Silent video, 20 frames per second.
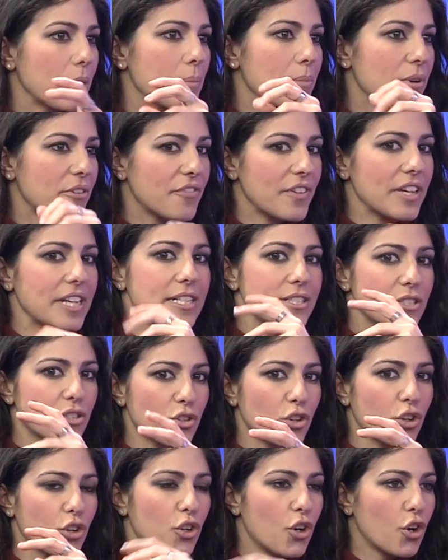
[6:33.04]

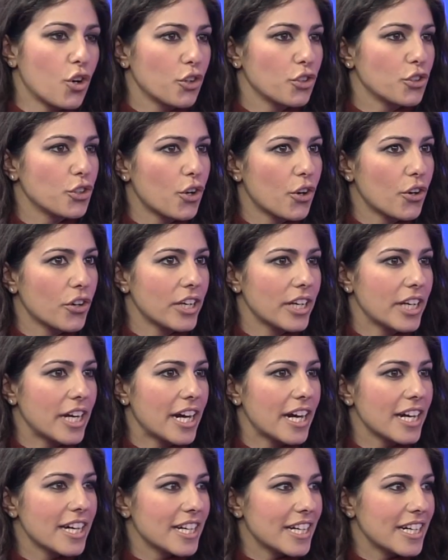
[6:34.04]
preferiscono non
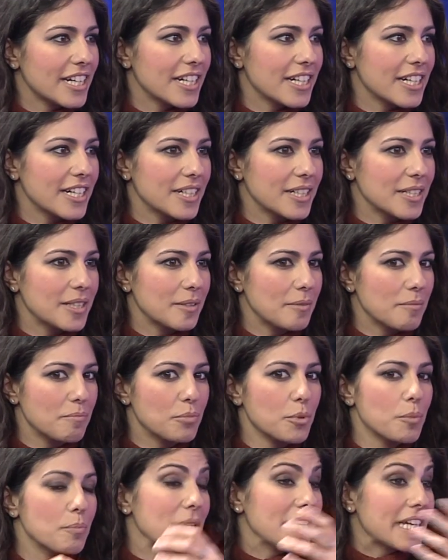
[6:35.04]
eh,
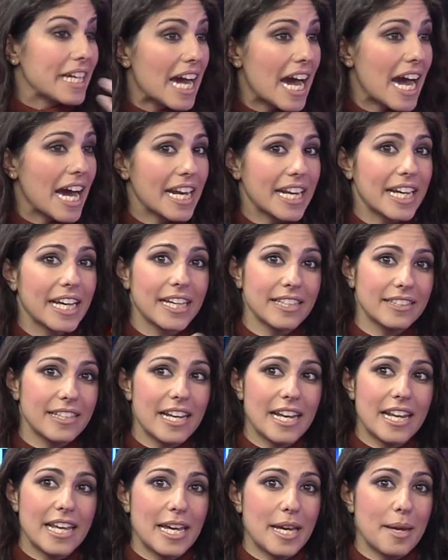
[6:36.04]
pubblicare
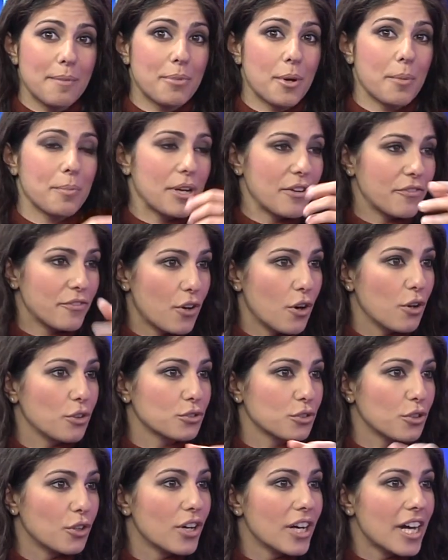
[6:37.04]
delle proprie
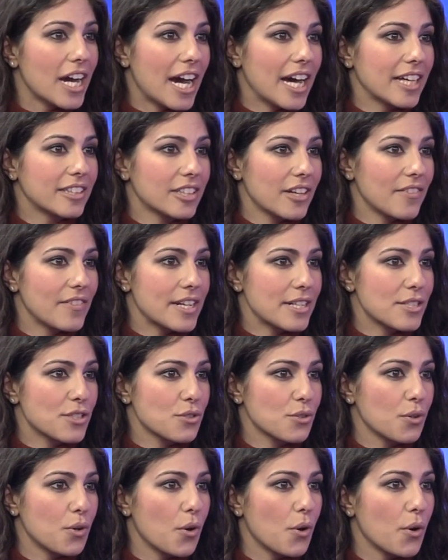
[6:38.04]
foto
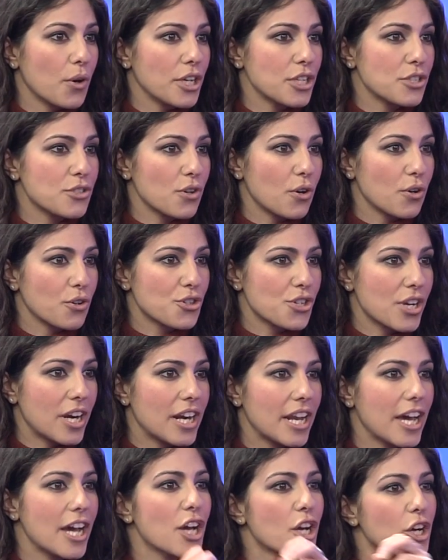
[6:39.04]
attraverso i
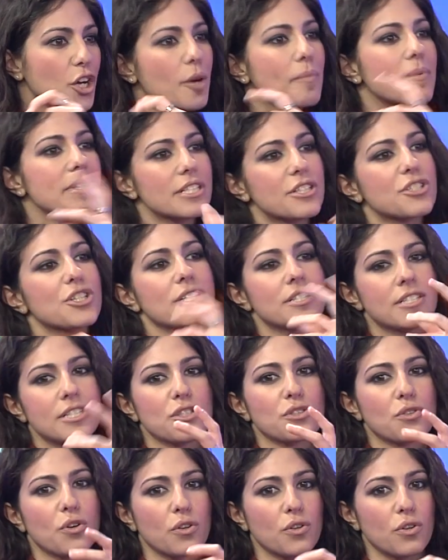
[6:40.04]
social. Sì, Come sì, si sì.
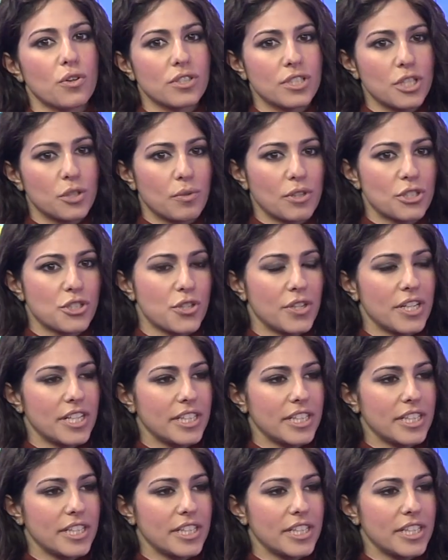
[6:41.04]
gestiscono situazioni